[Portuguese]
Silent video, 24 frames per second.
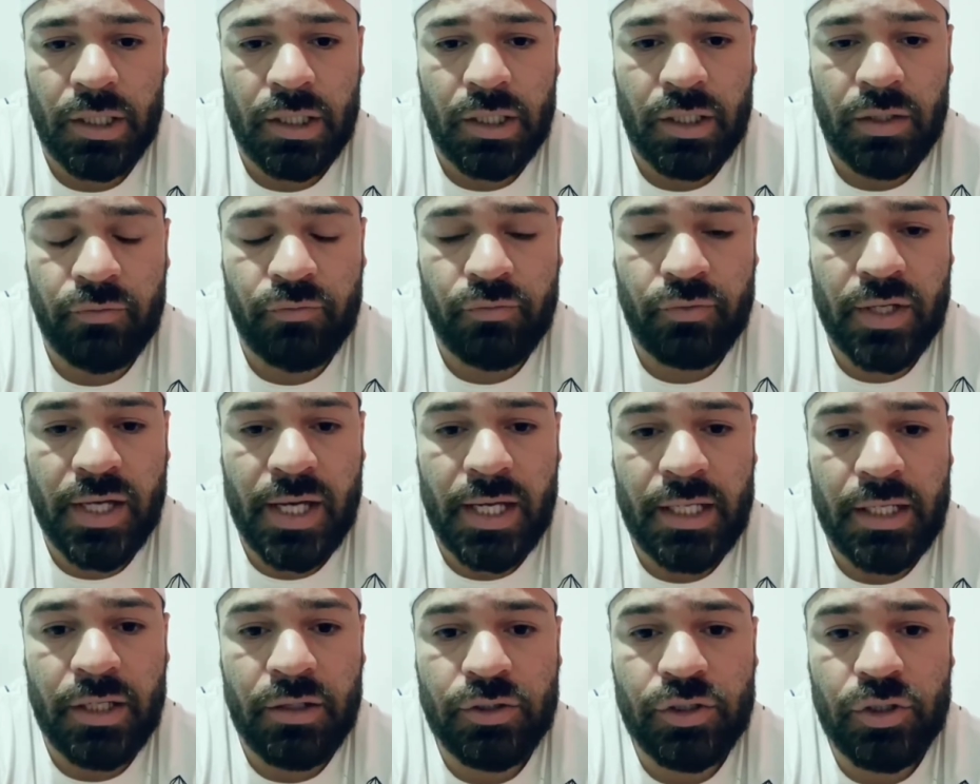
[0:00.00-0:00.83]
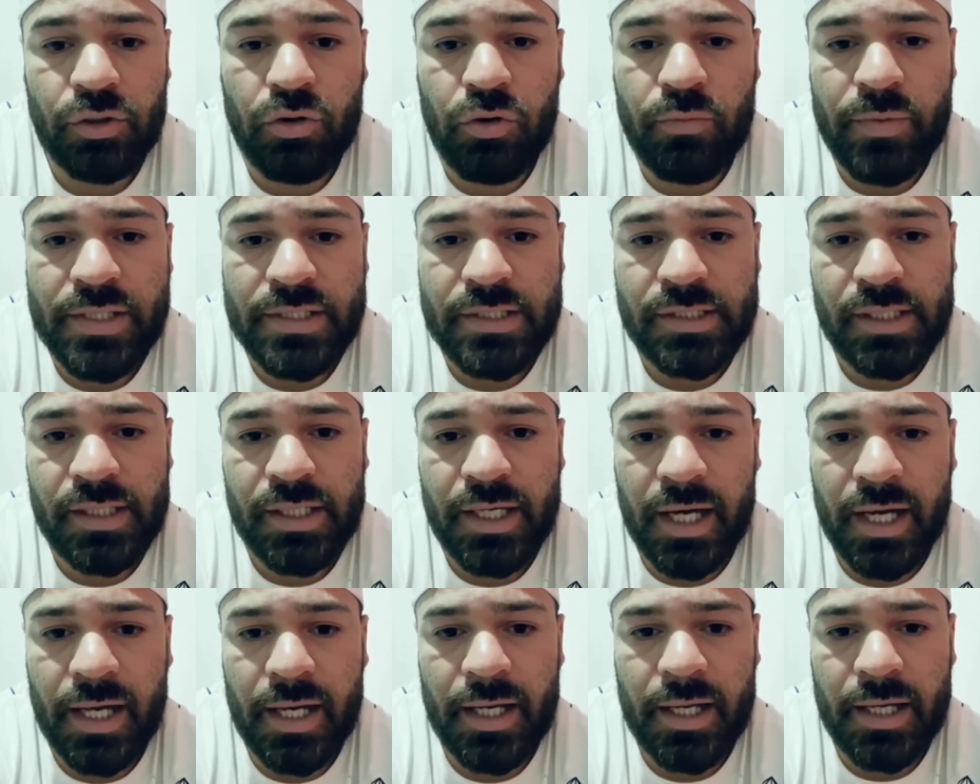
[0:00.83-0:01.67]
E foi ali onde eu comecei
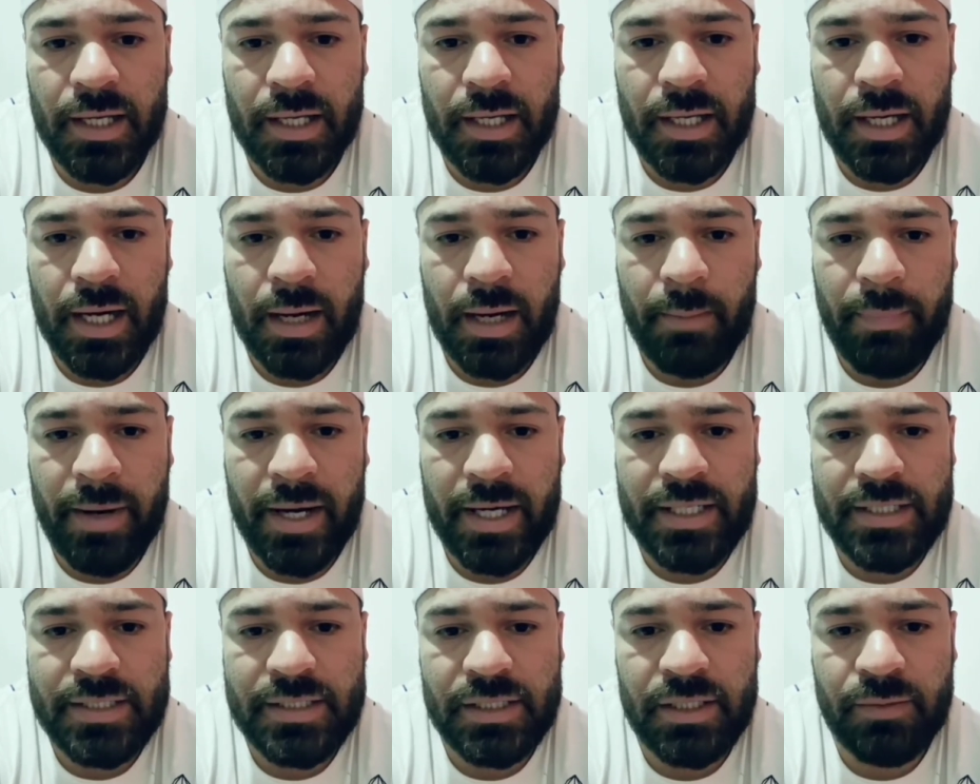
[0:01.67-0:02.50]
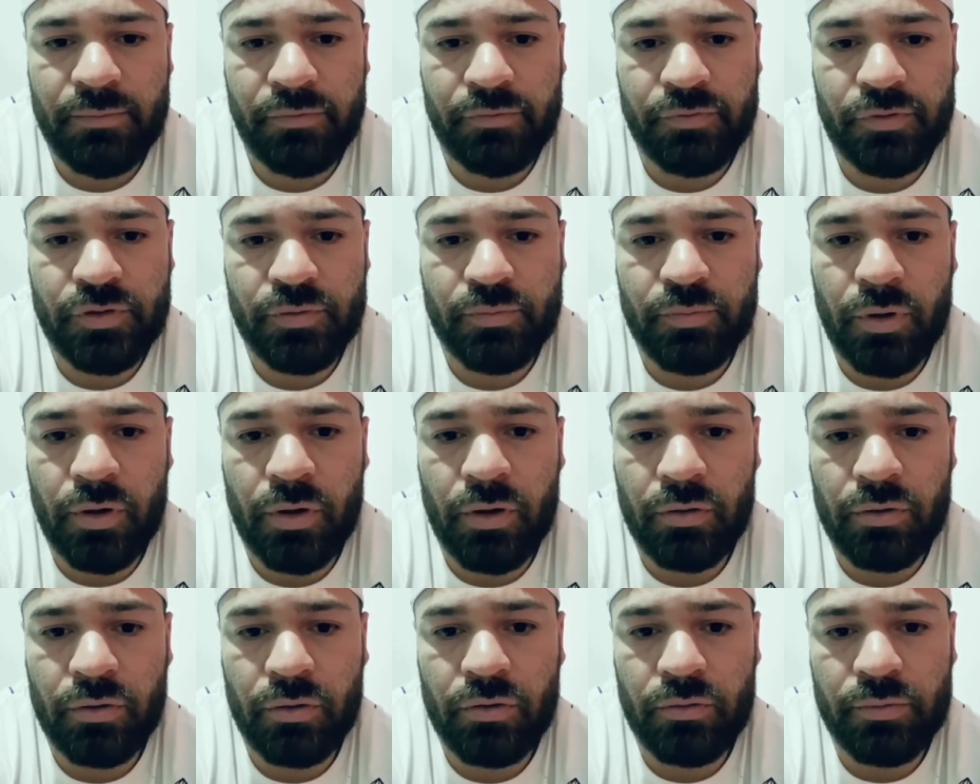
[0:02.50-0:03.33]
a, a aparecer pro
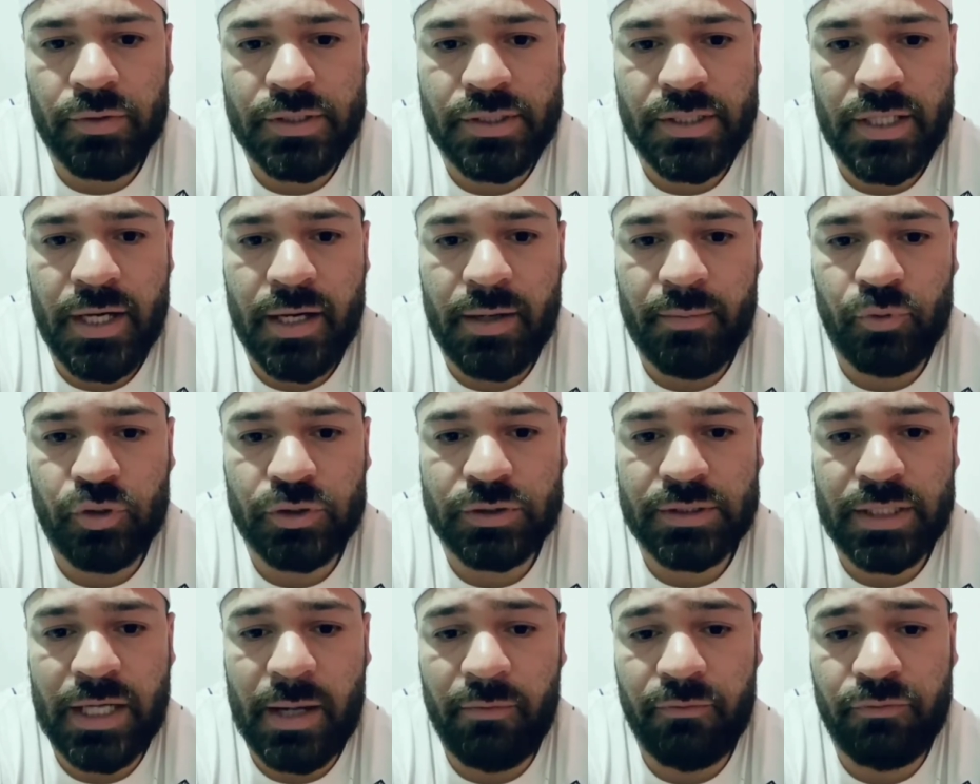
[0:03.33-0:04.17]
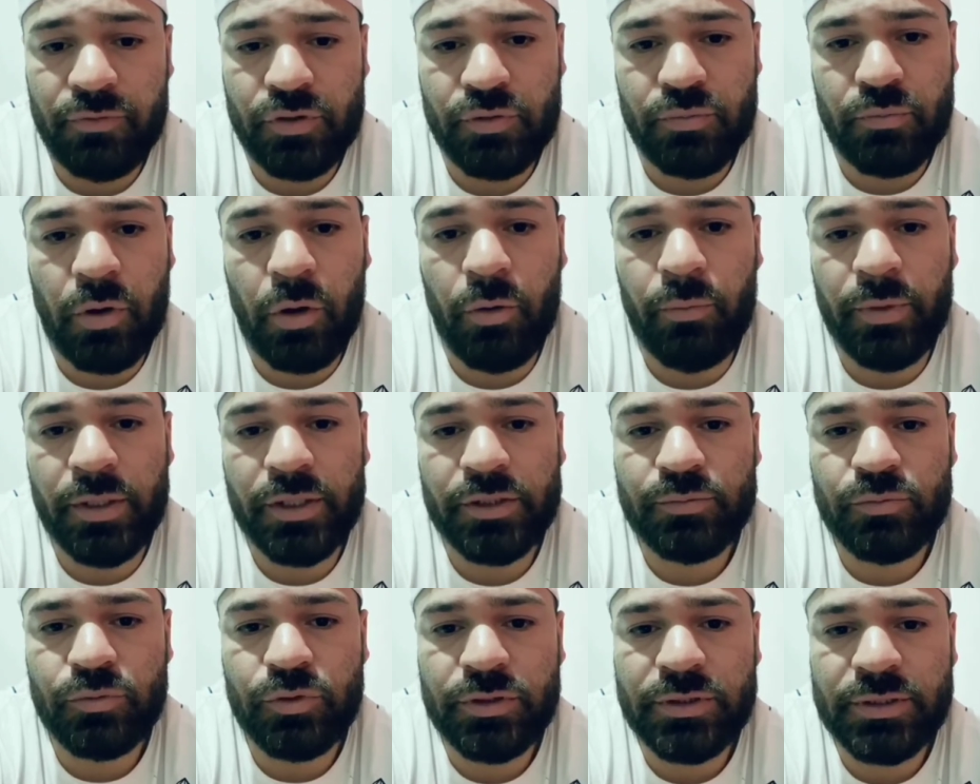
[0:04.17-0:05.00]
futebol, que eu comecei a mostrar meu futebol
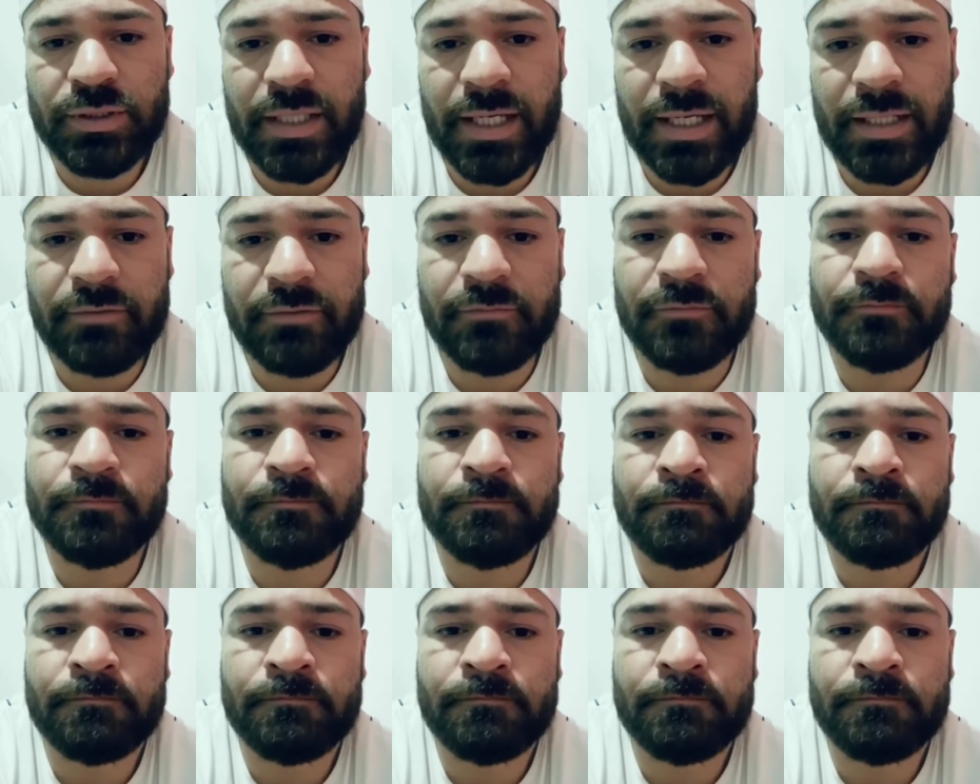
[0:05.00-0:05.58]
mesmo no estado.